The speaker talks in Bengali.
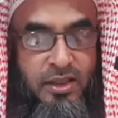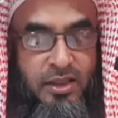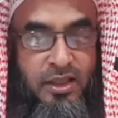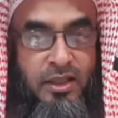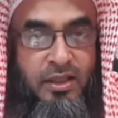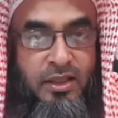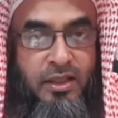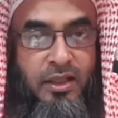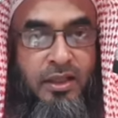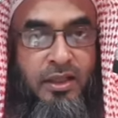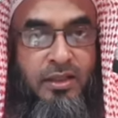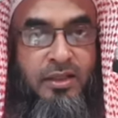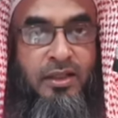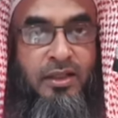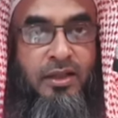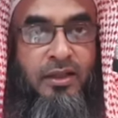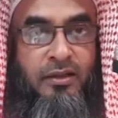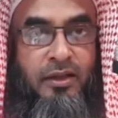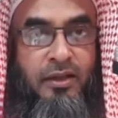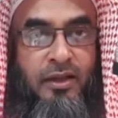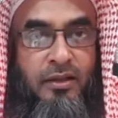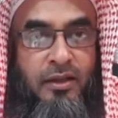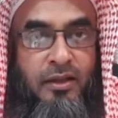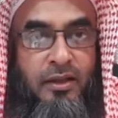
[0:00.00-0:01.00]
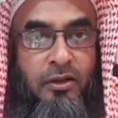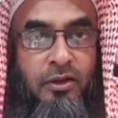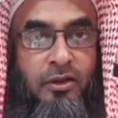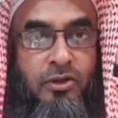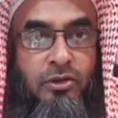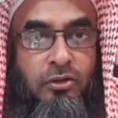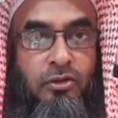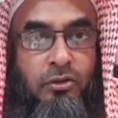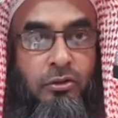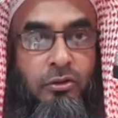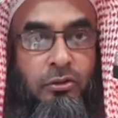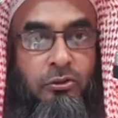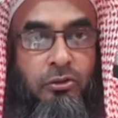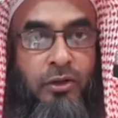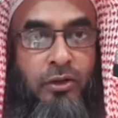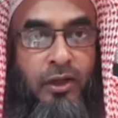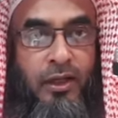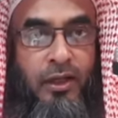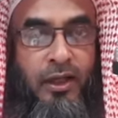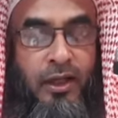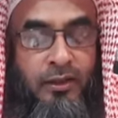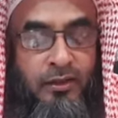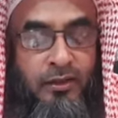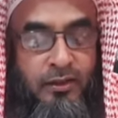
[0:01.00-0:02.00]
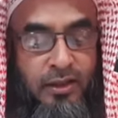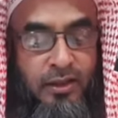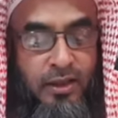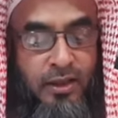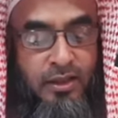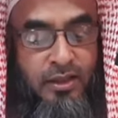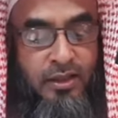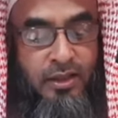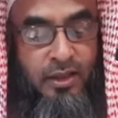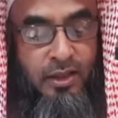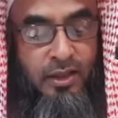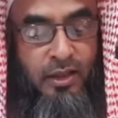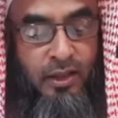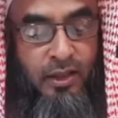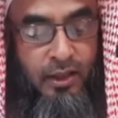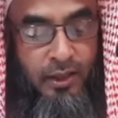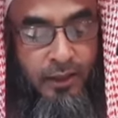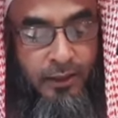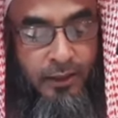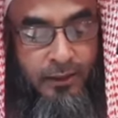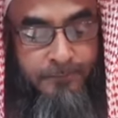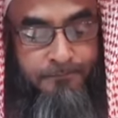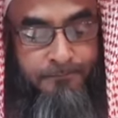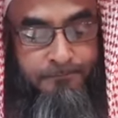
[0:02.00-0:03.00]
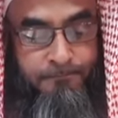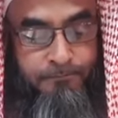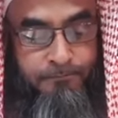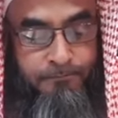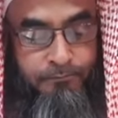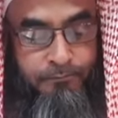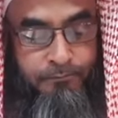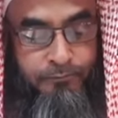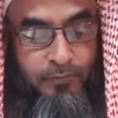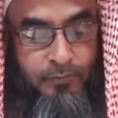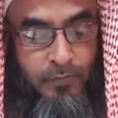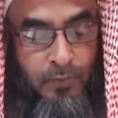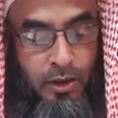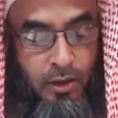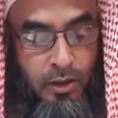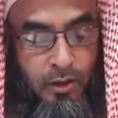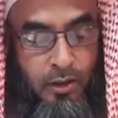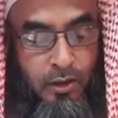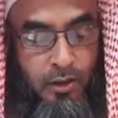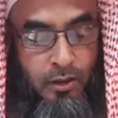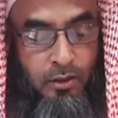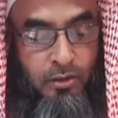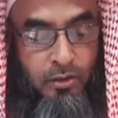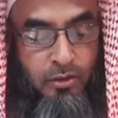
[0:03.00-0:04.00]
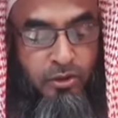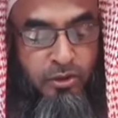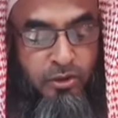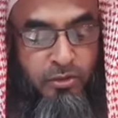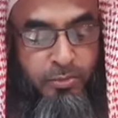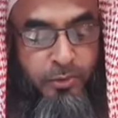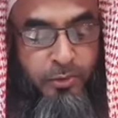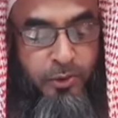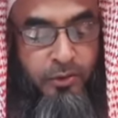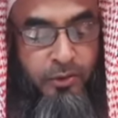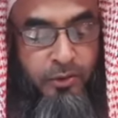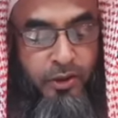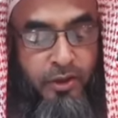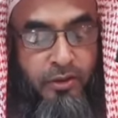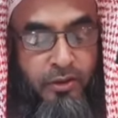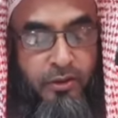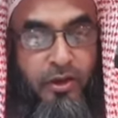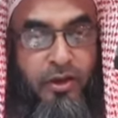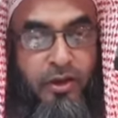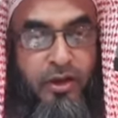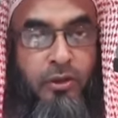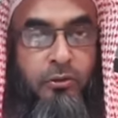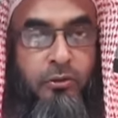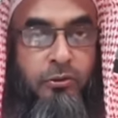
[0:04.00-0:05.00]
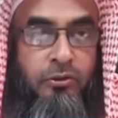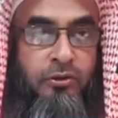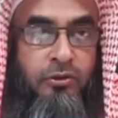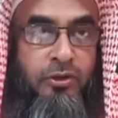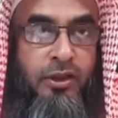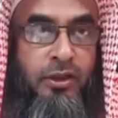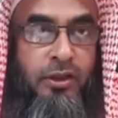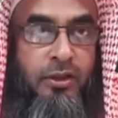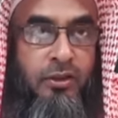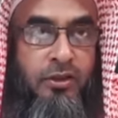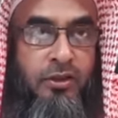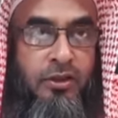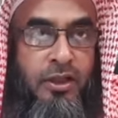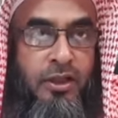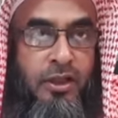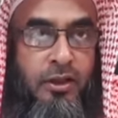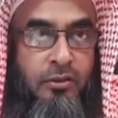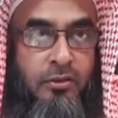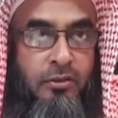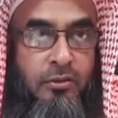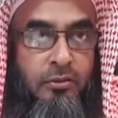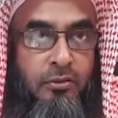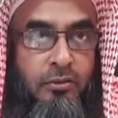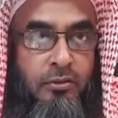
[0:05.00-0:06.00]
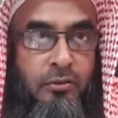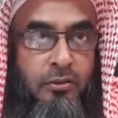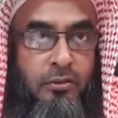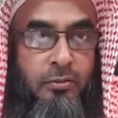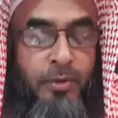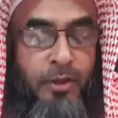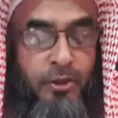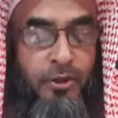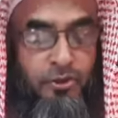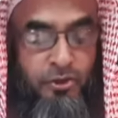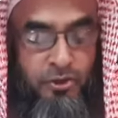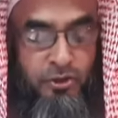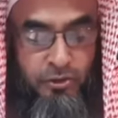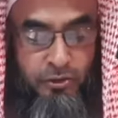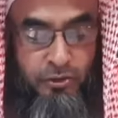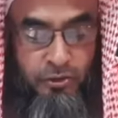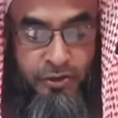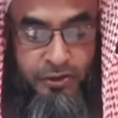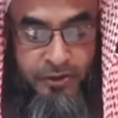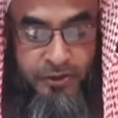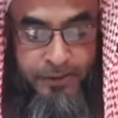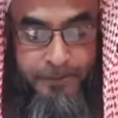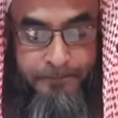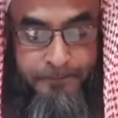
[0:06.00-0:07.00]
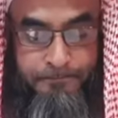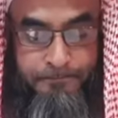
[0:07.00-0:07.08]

সেটাই যেটা তাদের হস্তগত হয় হাতে আসলে হালাল কোনো পরোয়াই করে না থেকে সে উপার্জন করেছে